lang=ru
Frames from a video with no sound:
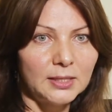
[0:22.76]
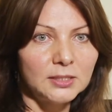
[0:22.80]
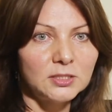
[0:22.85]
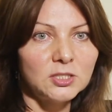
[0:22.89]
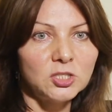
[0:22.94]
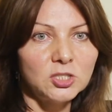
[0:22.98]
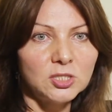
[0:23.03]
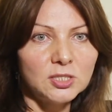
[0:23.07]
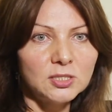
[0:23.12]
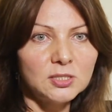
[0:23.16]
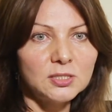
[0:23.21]

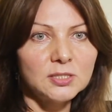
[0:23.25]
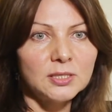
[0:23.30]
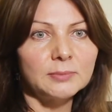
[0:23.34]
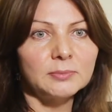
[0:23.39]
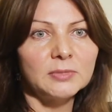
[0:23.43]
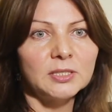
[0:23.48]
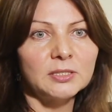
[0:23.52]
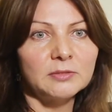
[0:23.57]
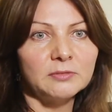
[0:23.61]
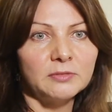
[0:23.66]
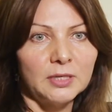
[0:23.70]
Сейчас
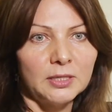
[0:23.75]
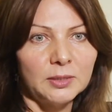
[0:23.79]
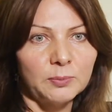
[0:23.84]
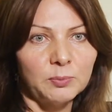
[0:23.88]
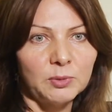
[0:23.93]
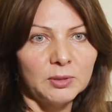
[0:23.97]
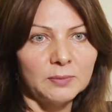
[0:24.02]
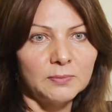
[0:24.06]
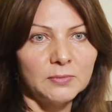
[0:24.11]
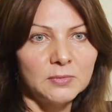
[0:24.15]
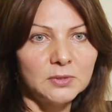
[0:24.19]
самое
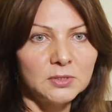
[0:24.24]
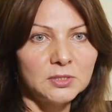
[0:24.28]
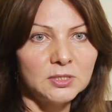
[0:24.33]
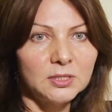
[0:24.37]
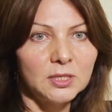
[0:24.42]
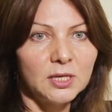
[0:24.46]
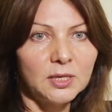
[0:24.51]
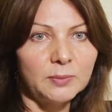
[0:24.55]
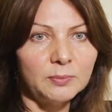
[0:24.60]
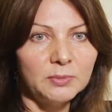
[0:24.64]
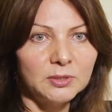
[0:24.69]
время,
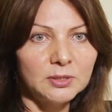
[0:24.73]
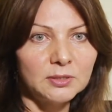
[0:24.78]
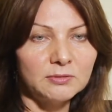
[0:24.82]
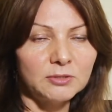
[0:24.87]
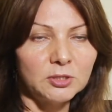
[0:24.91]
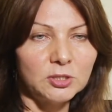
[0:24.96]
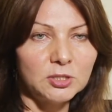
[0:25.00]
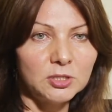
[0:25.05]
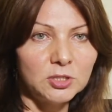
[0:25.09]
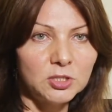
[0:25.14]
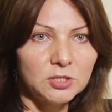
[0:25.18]
декабрь
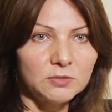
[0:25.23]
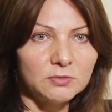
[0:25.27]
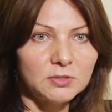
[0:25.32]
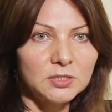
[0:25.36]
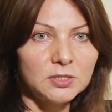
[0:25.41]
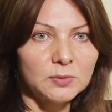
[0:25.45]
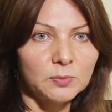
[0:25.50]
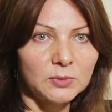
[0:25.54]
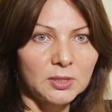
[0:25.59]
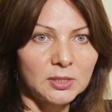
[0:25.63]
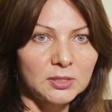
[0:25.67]

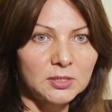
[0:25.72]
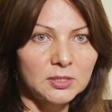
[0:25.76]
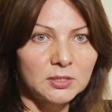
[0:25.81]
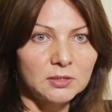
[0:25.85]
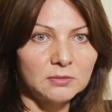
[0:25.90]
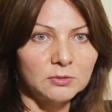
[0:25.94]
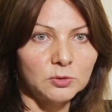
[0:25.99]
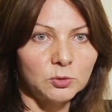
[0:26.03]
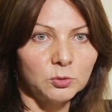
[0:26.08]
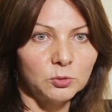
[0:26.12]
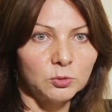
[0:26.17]

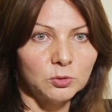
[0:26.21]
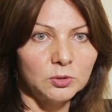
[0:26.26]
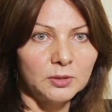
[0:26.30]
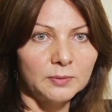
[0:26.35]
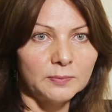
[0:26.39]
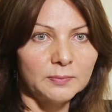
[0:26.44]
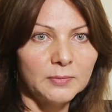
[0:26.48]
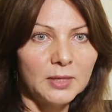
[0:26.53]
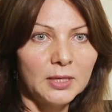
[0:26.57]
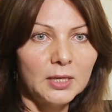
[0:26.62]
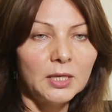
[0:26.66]
2018
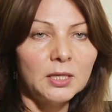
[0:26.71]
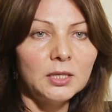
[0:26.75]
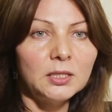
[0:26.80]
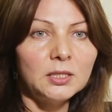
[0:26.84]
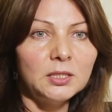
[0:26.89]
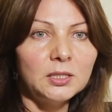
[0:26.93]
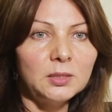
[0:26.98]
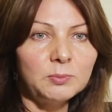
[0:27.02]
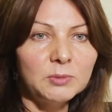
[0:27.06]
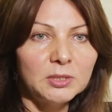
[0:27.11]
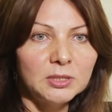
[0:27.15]
года.
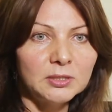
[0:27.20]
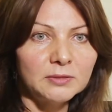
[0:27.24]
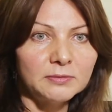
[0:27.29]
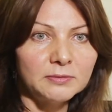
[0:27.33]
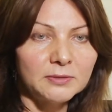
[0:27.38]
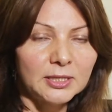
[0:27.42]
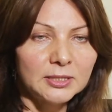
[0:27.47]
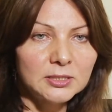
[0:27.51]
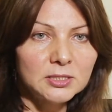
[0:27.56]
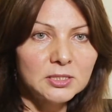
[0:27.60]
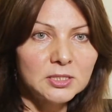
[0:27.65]
Именно
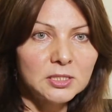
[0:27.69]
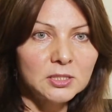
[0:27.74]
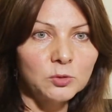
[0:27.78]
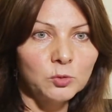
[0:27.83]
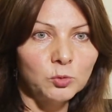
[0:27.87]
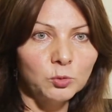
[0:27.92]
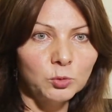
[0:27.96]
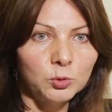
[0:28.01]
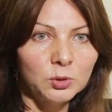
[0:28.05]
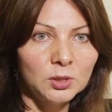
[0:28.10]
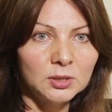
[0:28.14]
в конце
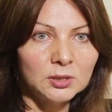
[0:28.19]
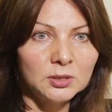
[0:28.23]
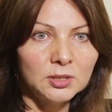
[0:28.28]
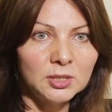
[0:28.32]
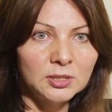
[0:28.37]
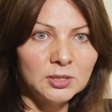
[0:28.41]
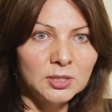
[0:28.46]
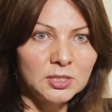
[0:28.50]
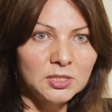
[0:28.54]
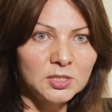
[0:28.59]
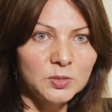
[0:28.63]
года,
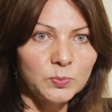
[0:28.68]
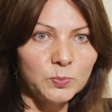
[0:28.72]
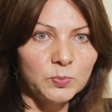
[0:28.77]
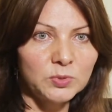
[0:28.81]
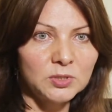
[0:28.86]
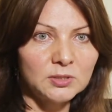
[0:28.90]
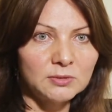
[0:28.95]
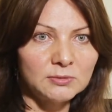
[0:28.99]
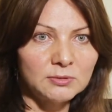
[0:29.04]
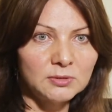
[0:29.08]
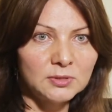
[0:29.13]
до
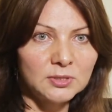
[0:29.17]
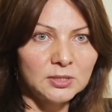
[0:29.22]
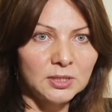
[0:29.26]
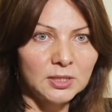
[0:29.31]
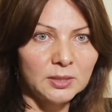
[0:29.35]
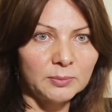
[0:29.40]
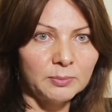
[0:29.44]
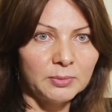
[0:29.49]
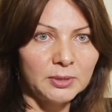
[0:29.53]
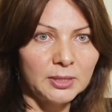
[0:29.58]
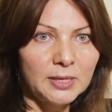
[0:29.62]
31
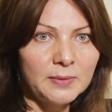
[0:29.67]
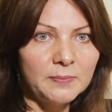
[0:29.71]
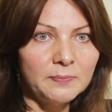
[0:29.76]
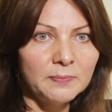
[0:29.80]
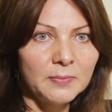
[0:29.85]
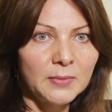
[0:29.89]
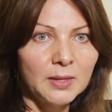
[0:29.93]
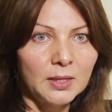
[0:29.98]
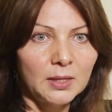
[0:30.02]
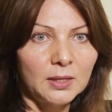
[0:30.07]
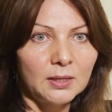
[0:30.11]
декабря,
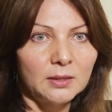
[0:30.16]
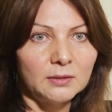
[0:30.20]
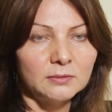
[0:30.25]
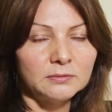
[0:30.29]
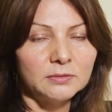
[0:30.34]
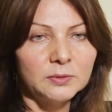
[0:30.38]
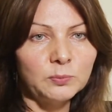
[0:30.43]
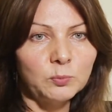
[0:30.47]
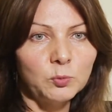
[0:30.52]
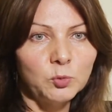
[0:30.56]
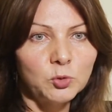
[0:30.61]

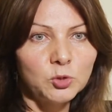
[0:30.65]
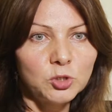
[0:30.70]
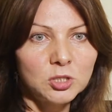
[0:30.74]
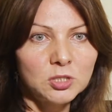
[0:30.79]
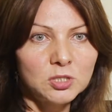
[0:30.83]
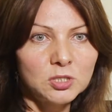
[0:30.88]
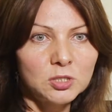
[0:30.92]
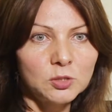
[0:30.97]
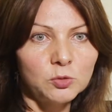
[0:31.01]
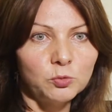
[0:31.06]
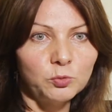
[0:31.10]
вы
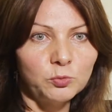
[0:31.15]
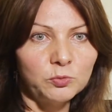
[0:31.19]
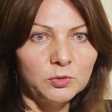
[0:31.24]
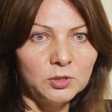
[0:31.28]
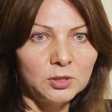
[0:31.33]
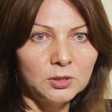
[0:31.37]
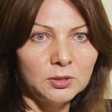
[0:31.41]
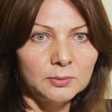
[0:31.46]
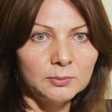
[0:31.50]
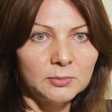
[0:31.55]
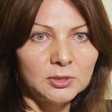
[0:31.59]
можете
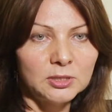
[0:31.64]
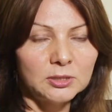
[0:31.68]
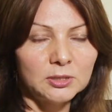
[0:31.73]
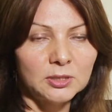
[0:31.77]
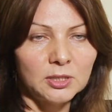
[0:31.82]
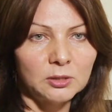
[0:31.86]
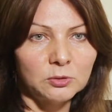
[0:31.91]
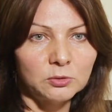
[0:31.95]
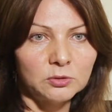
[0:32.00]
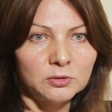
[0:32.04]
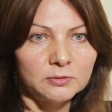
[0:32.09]
уведомить
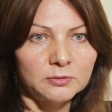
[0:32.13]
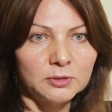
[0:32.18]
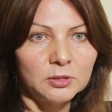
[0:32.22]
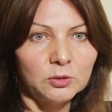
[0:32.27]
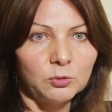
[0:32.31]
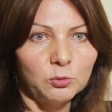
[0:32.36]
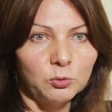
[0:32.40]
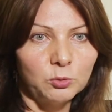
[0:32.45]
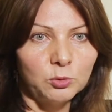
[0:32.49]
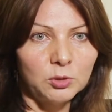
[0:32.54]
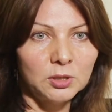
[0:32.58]
налоговый
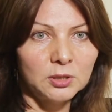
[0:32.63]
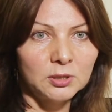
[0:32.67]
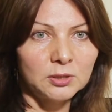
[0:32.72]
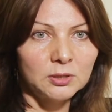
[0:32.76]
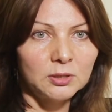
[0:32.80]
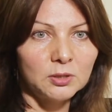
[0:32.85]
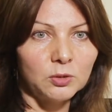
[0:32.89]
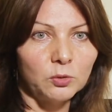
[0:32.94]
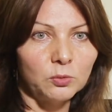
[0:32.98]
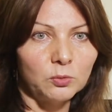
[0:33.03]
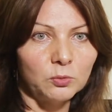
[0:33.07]

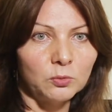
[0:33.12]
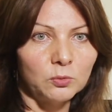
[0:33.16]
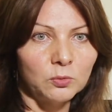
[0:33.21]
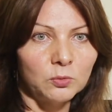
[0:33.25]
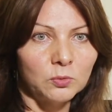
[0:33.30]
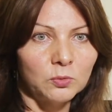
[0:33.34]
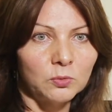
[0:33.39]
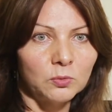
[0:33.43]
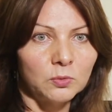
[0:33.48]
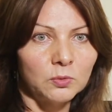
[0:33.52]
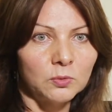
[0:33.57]
орган
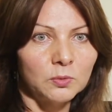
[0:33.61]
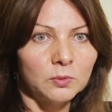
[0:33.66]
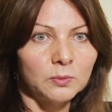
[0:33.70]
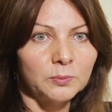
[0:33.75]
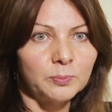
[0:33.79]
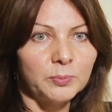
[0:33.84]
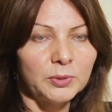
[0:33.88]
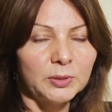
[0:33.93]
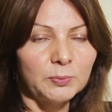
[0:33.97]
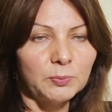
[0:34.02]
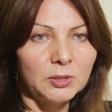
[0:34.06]

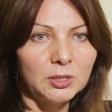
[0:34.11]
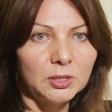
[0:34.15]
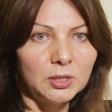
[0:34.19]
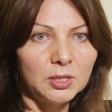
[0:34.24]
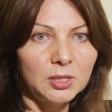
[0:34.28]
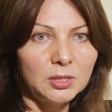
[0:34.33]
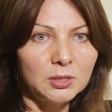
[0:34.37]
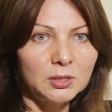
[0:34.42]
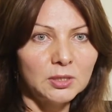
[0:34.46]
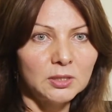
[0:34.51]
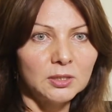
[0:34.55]
о
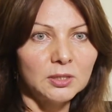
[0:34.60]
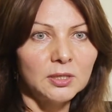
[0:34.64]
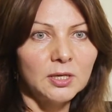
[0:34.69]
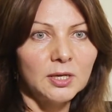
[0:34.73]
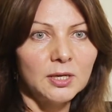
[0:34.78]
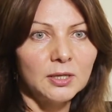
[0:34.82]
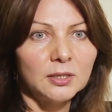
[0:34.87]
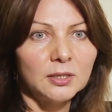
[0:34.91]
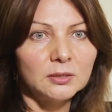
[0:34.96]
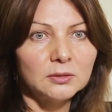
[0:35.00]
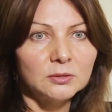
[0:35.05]
применении
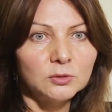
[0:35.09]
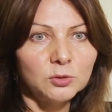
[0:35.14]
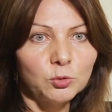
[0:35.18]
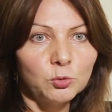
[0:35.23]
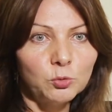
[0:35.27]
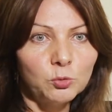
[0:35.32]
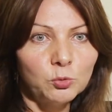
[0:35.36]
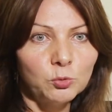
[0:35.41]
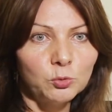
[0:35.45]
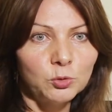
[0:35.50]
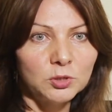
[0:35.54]

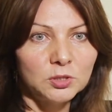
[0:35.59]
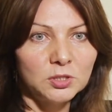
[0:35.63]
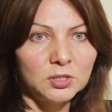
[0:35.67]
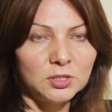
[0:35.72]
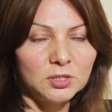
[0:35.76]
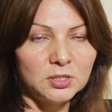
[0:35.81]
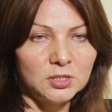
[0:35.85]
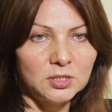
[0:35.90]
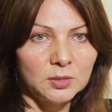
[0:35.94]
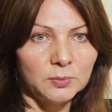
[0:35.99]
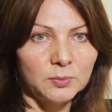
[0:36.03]
другой
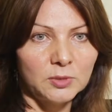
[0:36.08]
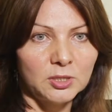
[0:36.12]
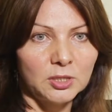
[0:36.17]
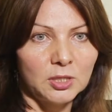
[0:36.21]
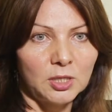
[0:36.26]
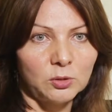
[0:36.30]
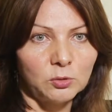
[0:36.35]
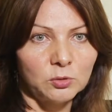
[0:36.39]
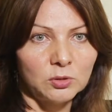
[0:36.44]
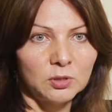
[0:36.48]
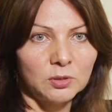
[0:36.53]
системы
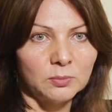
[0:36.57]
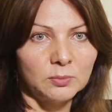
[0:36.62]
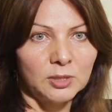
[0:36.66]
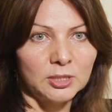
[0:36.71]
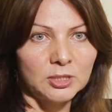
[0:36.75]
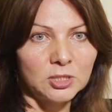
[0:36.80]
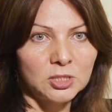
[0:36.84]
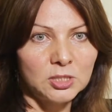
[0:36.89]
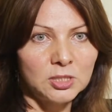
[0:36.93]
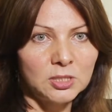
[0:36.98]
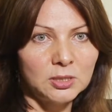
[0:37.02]

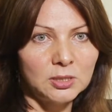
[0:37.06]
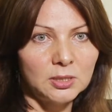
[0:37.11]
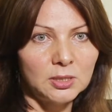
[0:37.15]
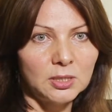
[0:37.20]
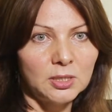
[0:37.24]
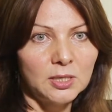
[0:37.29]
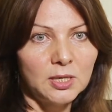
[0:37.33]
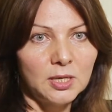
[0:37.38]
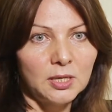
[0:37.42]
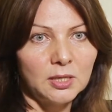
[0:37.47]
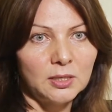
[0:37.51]

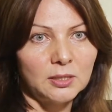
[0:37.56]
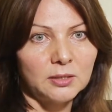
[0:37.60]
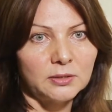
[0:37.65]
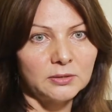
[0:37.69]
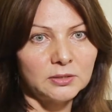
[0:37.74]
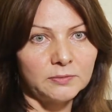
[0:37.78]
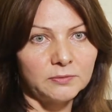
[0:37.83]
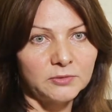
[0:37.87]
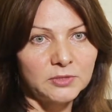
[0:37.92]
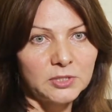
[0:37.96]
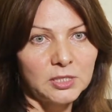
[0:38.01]
налогообложения
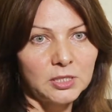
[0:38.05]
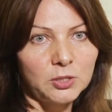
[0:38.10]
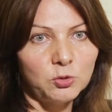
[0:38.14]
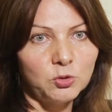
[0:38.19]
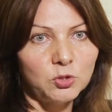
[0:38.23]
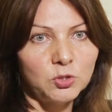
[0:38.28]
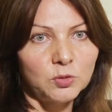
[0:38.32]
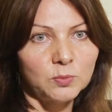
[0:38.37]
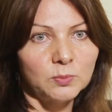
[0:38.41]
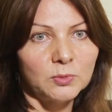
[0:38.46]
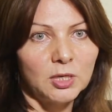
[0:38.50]
в
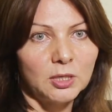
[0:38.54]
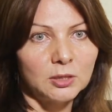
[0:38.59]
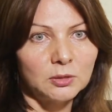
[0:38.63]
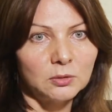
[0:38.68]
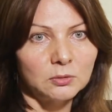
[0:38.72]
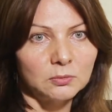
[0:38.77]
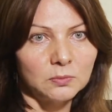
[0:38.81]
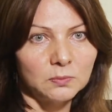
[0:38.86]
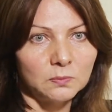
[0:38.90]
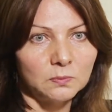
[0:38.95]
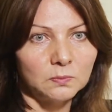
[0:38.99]
следующем
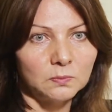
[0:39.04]
году.